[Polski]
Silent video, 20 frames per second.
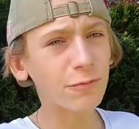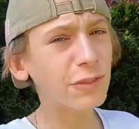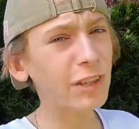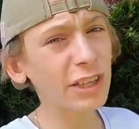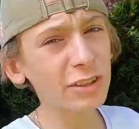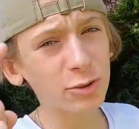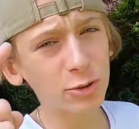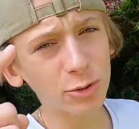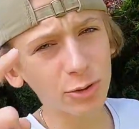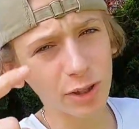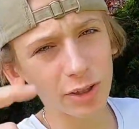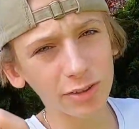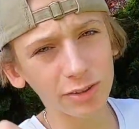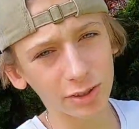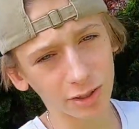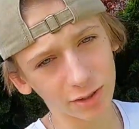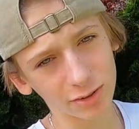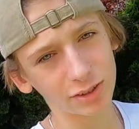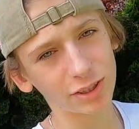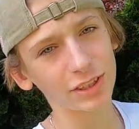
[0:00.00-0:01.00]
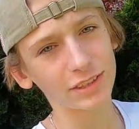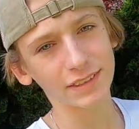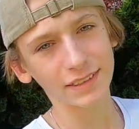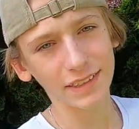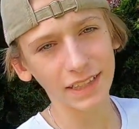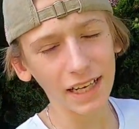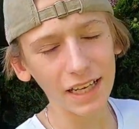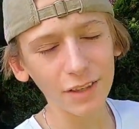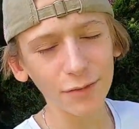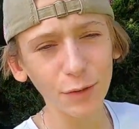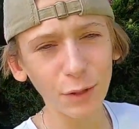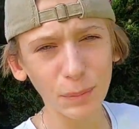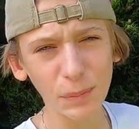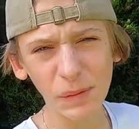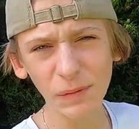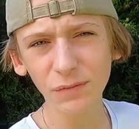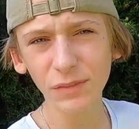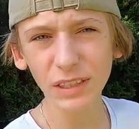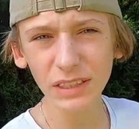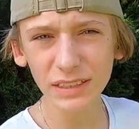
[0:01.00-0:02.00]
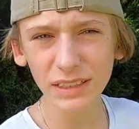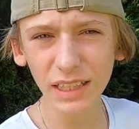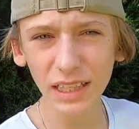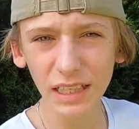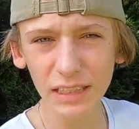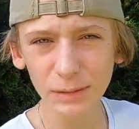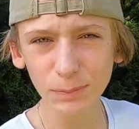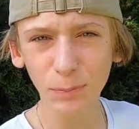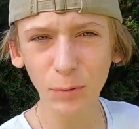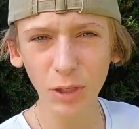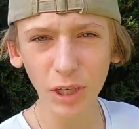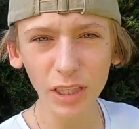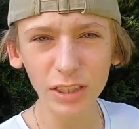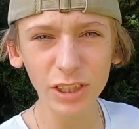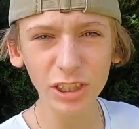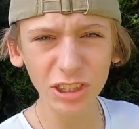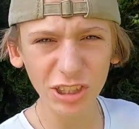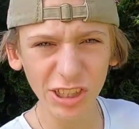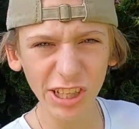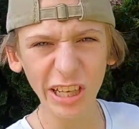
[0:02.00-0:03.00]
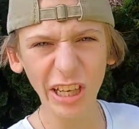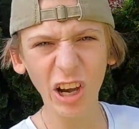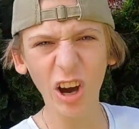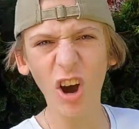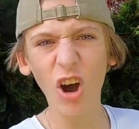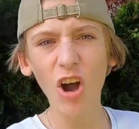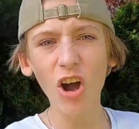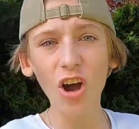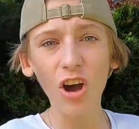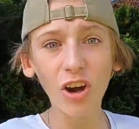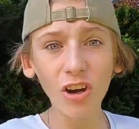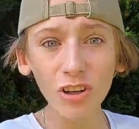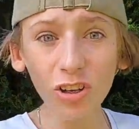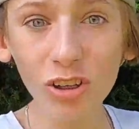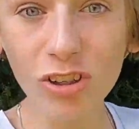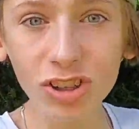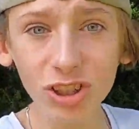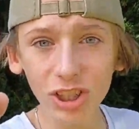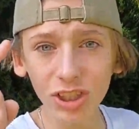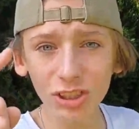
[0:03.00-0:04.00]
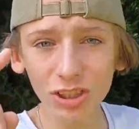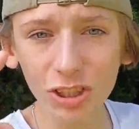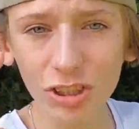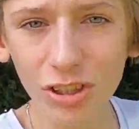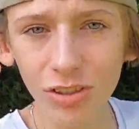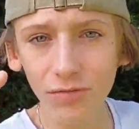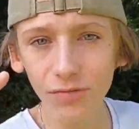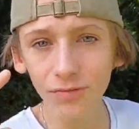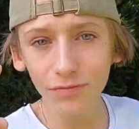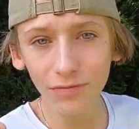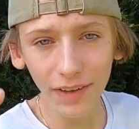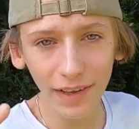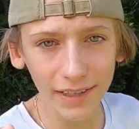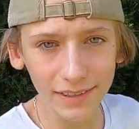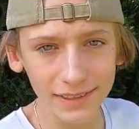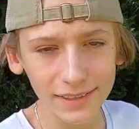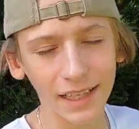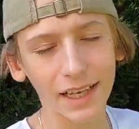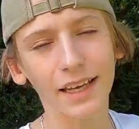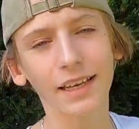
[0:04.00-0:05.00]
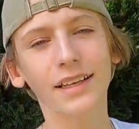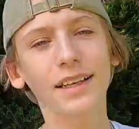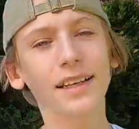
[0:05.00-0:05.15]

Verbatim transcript: wiesz już o co chodzi z crankflipem, więc teraz pokażę Ci jego rozszerzoną wersję.